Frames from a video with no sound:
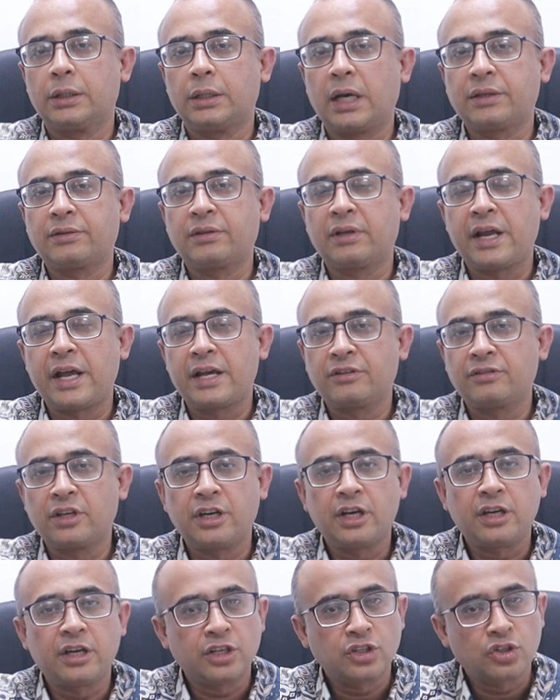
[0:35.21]
তাছাড়া
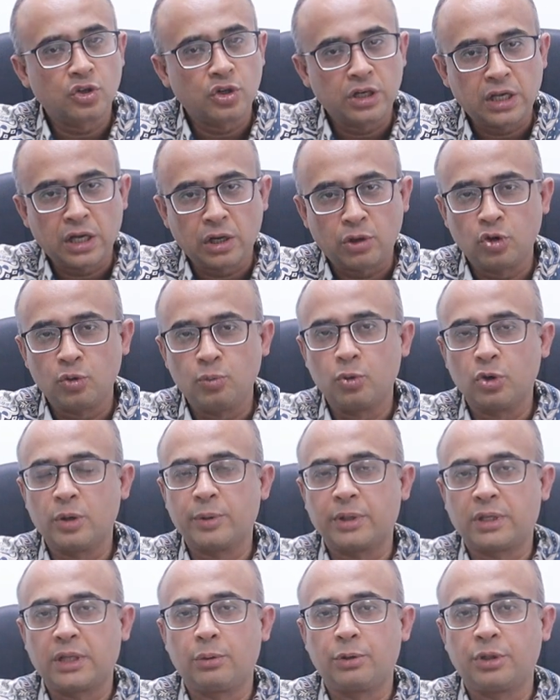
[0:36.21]
অ্যাংজাইটি টেনশনের কারণেও
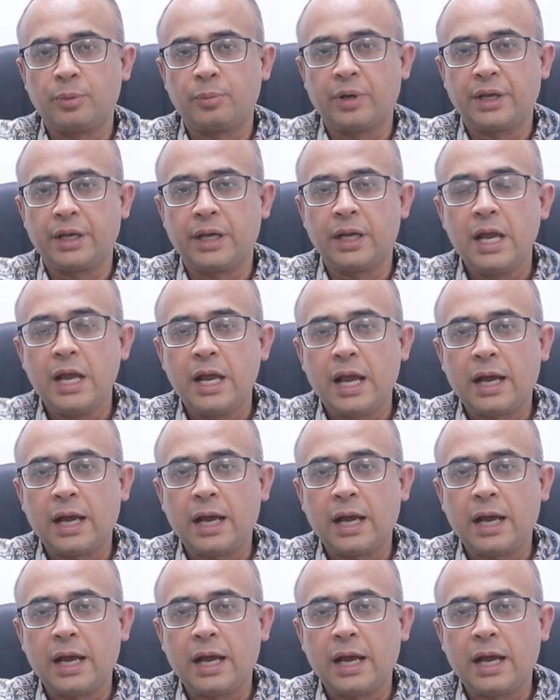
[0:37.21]
বুকে ব্যথা হতে পারে